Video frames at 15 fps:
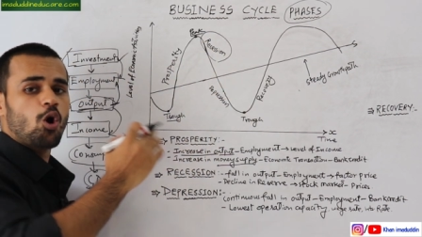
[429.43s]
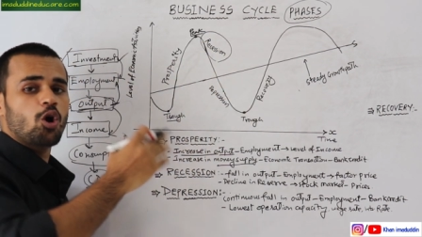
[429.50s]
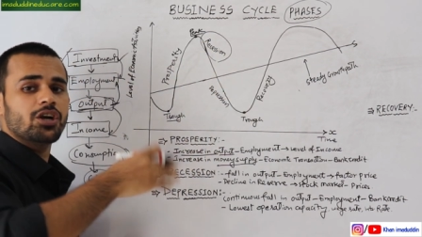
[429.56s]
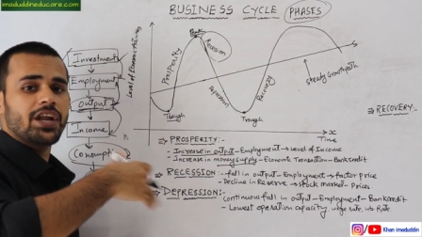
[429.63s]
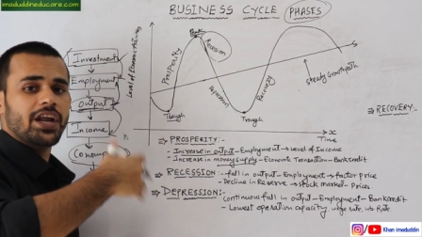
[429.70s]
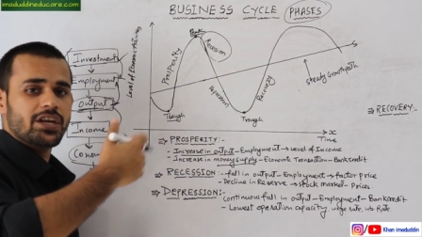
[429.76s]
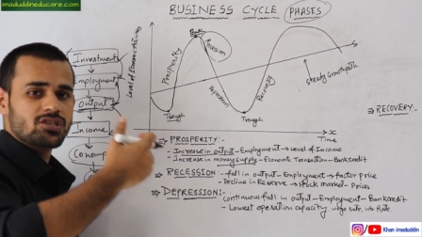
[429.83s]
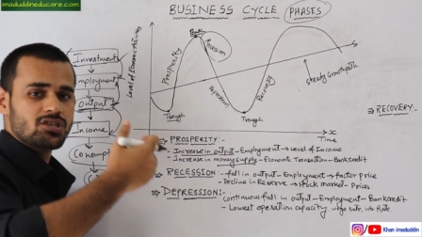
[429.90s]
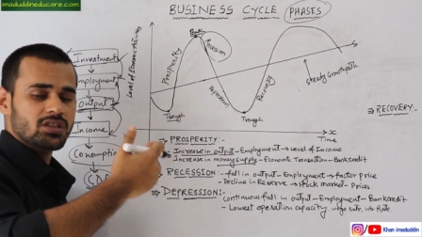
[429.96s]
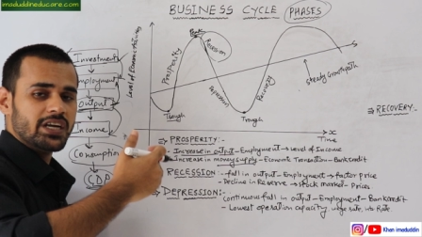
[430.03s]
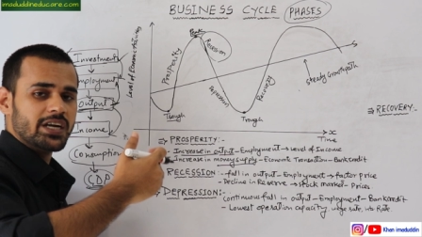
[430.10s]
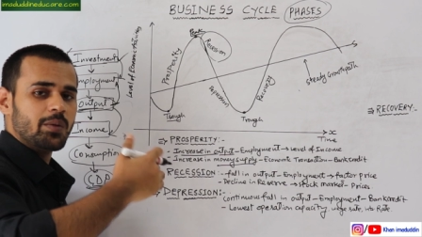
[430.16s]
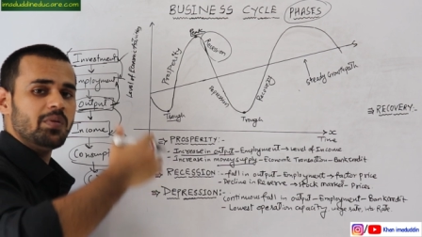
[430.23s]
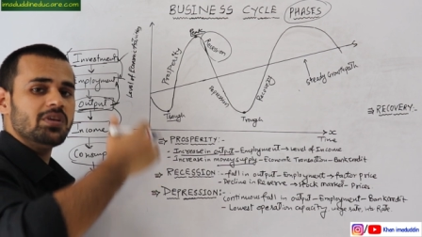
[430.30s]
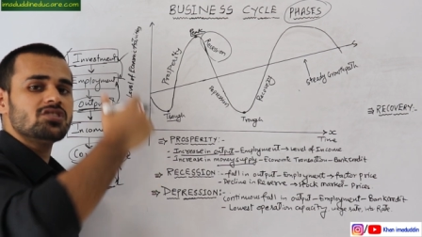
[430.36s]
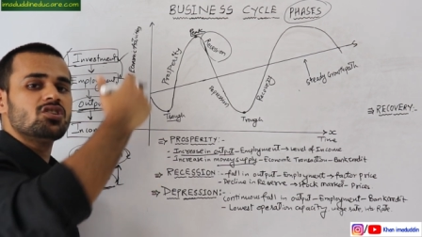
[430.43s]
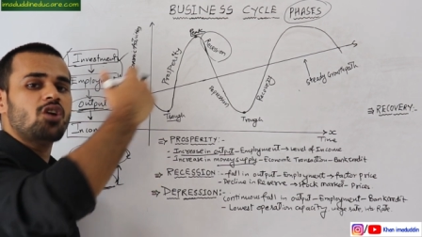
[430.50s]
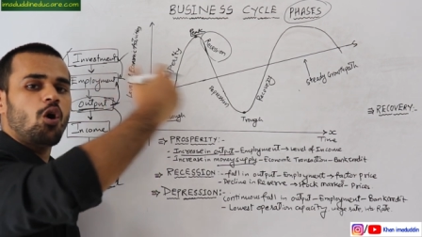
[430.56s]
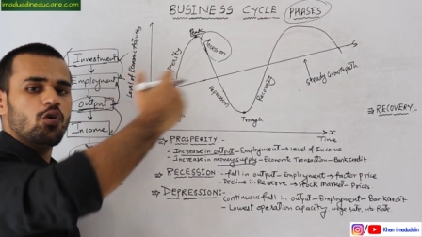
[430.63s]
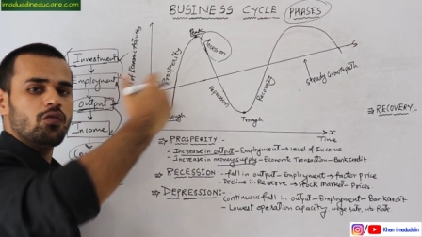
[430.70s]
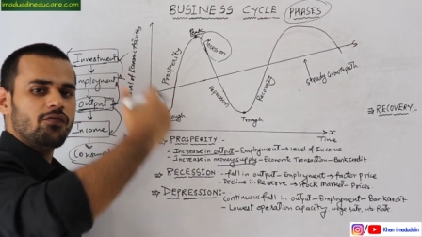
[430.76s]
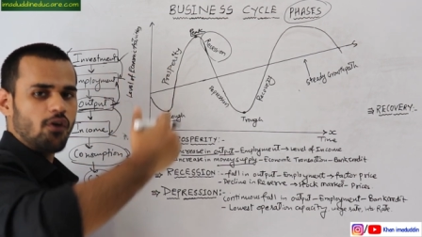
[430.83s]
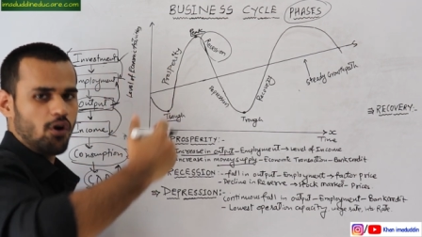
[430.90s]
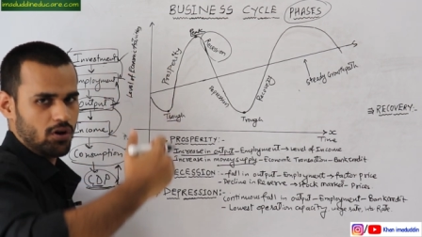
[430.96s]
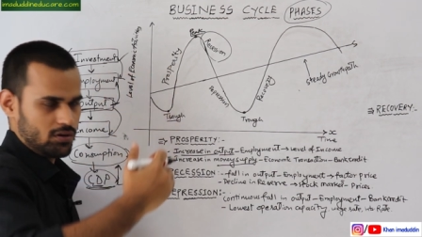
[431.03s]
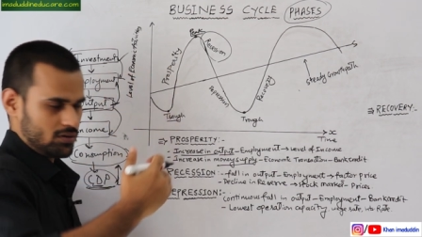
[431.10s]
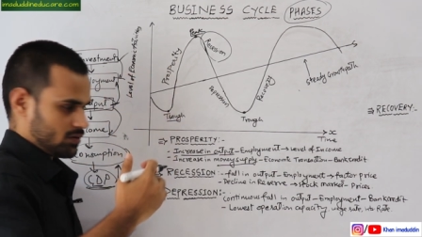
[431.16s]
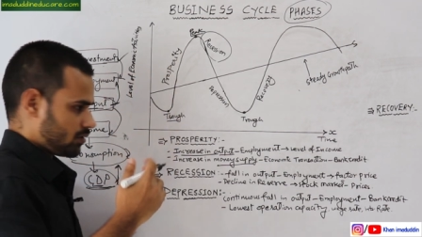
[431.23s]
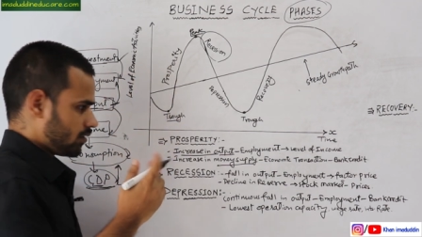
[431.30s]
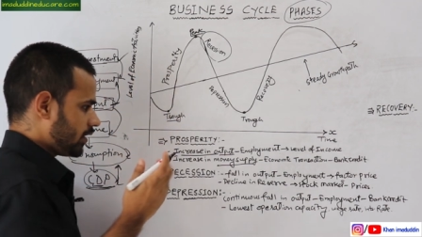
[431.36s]
कॉन्ट्रेक्शन दैट मीन डाउनफॉल
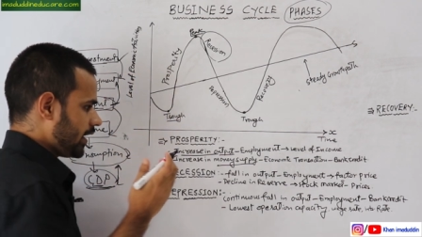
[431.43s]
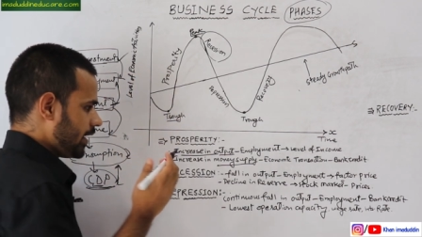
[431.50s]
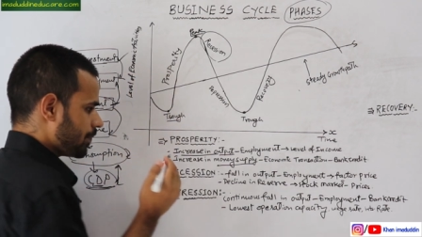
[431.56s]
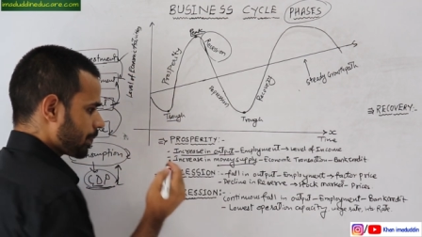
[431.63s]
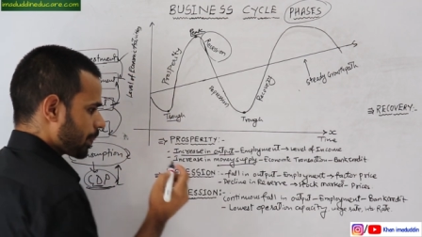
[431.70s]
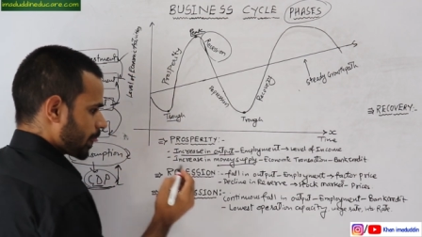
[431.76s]
ओके